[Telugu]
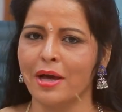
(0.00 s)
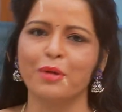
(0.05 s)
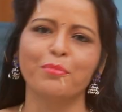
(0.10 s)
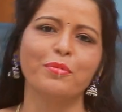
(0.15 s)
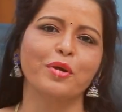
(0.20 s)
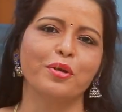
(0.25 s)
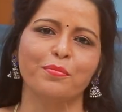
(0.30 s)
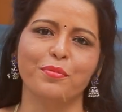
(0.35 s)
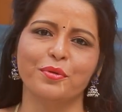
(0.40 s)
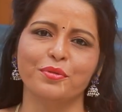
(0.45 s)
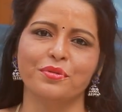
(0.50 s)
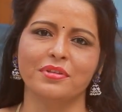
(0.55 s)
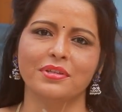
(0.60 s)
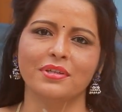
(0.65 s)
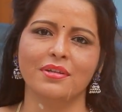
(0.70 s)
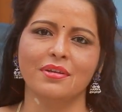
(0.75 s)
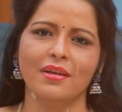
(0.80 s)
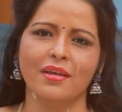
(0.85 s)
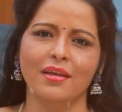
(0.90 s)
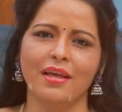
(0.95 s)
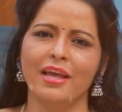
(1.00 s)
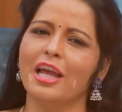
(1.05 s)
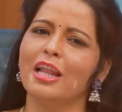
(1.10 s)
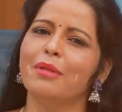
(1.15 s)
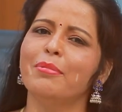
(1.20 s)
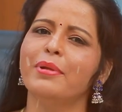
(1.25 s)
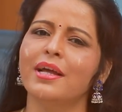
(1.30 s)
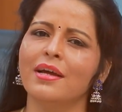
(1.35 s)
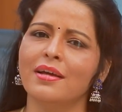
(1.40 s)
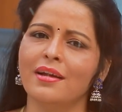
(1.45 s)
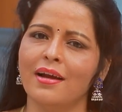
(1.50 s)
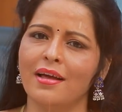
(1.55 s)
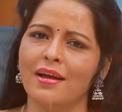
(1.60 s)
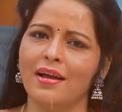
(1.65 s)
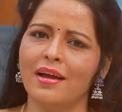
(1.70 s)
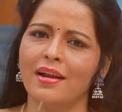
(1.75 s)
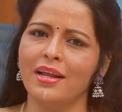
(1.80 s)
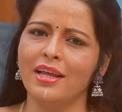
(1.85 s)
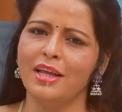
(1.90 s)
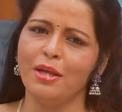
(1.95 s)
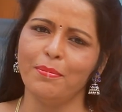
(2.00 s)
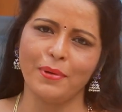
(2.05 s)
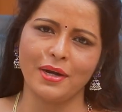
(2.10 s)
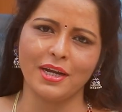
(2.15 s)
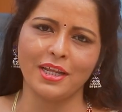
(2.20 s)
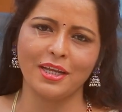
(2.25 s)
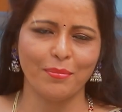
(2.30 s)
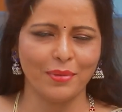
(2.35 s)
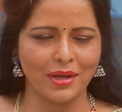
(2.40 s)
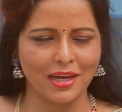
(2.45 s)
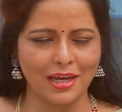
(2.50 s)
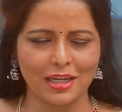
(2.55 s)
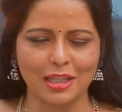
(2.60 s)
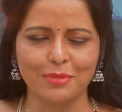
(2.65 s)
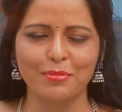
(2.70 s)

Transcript: మారుమోగిపోతుంది ఎల్బీనగర్ అనగానే ఈ పాటికి మీకు